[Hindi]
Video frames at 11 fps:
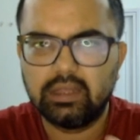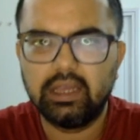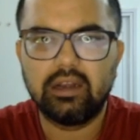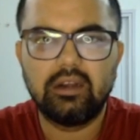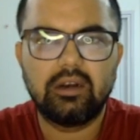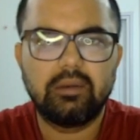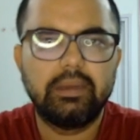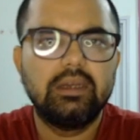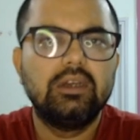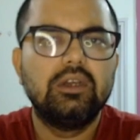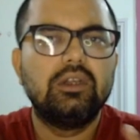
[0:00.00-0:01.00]
एक लीटर में
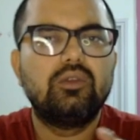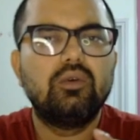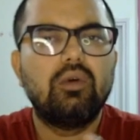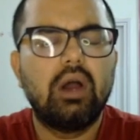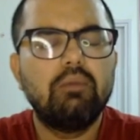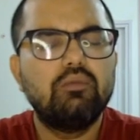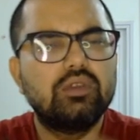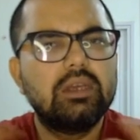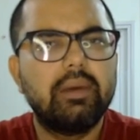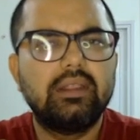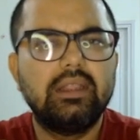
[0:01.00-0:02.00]
तो हम
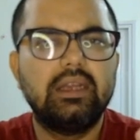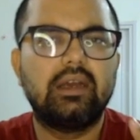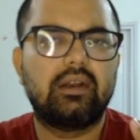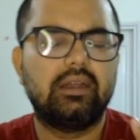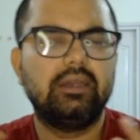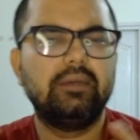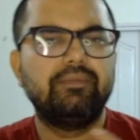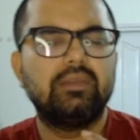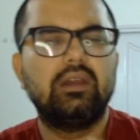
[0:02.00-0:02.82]
उसकी बात नहीं कर रहे हैं